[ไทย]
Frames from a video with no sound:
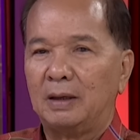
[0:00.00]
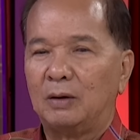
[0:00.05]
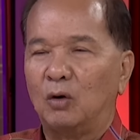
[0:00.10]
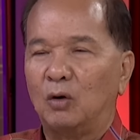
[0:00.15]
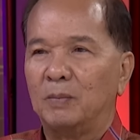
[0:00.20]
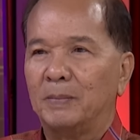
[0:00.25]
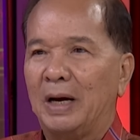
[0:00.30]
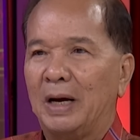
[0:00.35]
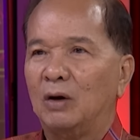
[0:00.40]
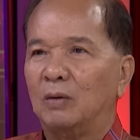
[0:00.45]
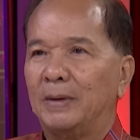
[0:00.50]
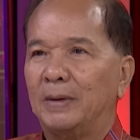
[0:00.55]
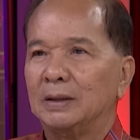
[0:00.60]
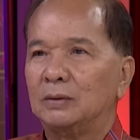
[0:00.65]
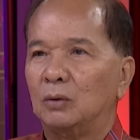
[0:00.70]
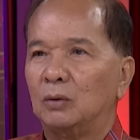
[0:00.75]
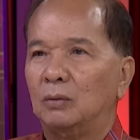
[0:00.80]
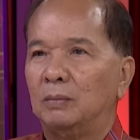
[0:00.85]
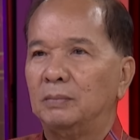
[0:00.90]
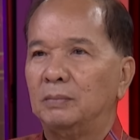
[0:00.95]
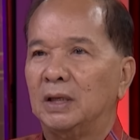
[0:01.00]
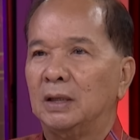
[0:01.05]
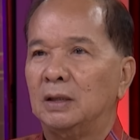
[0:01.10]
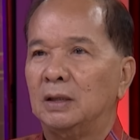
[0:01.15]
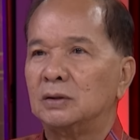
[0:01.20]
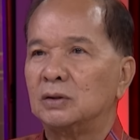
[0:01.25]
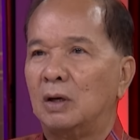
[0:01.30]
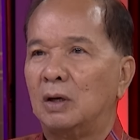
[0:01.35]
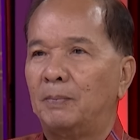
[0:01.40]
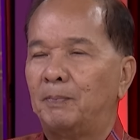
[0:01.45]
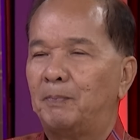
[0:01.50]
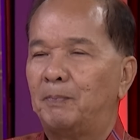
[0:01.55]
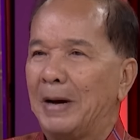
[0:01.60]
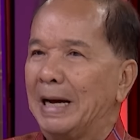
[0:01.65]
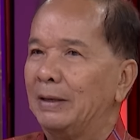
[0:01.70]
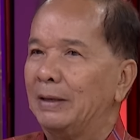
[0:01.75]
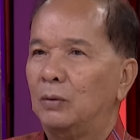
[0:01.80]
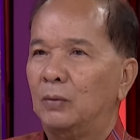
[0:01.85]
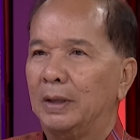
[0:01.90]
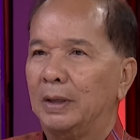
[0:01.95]
ไอ้กฎหมายออกมาตูม112
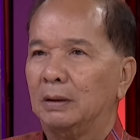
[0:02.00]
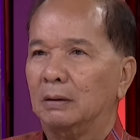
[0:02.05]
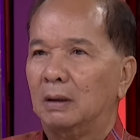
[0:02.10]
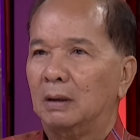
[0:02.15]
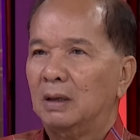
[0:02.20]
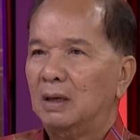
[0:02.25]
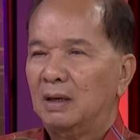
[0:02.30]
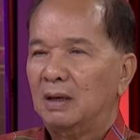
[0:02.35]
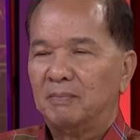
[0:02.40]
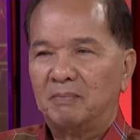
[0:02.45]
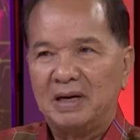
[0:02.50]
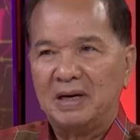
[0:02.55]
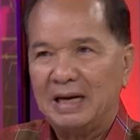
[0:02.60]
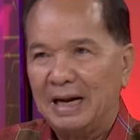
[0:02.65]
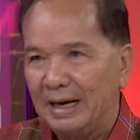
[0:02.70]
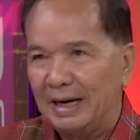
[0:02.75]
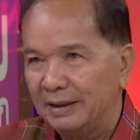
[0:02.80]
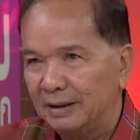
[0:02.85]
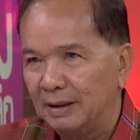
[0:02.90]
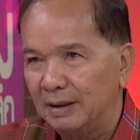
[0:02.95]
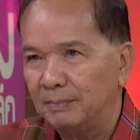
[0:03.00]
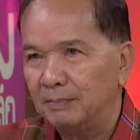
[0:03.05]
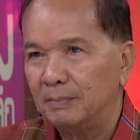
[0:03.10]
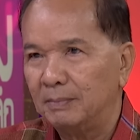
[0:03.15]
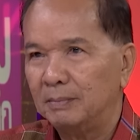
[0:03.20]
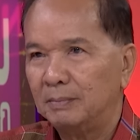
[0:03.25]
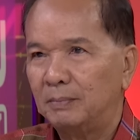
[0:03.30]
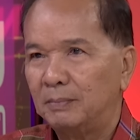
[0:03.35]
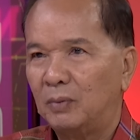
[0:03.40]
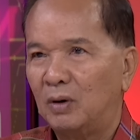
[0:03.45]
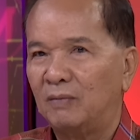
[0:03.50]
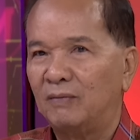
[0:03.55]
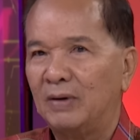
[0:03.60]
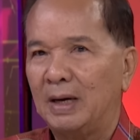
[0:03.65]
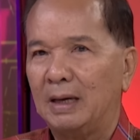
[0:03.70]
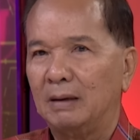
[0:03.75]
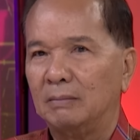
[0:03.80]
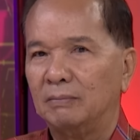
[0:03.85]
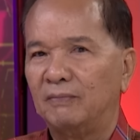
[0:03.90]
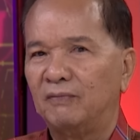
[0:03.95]
ไปด้วยเนี่ยไม่ได้ครับเพราะ
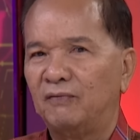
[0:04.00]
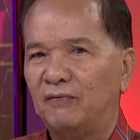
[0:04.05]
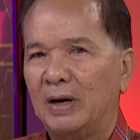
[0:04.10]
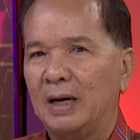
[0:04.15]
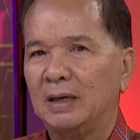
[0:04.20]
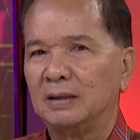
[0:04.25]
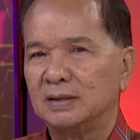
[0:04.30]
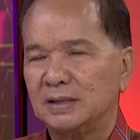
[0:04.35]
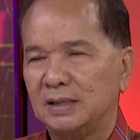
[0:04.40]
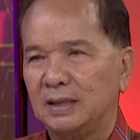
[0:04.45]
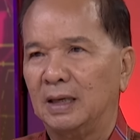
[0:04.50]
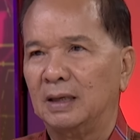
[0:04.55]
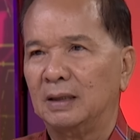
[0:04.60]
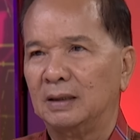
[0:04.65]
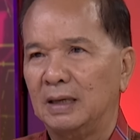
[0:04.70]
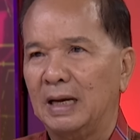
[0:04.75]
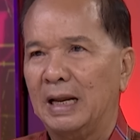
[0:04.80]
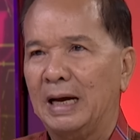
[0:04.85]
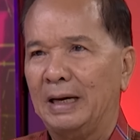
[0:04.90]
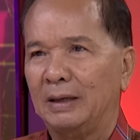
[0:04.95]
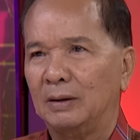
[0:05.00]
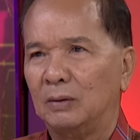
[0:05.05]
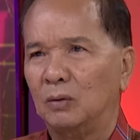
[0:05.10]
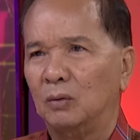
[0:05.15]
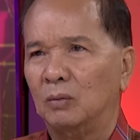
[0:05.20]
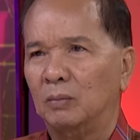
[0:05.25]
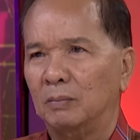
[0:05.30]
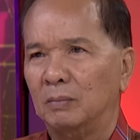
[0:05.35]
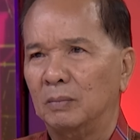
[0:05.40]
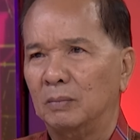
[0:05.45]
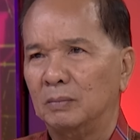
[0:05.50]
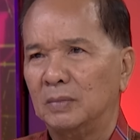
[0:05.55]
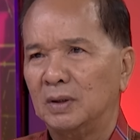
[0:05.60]
ว่าฟังเสียงหลายกลุ่ม